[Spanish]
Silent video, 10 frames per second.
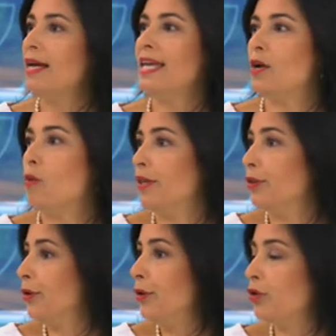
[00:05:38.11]
y
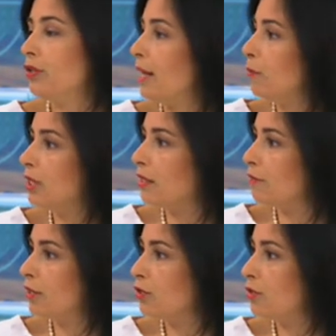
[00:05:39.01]
cuando no tenemos
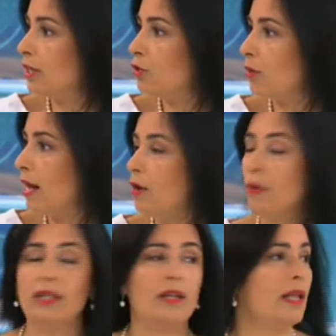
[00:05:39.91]
satisfacción sexual no
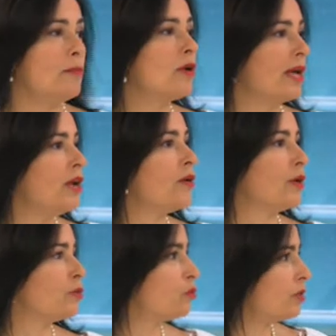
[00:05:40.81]
entendemos qué es lo que
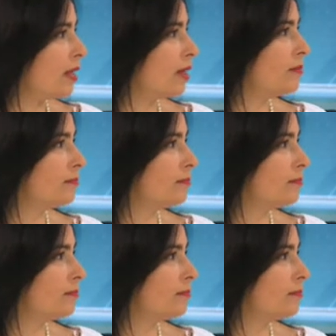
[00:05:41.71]
nos sucede.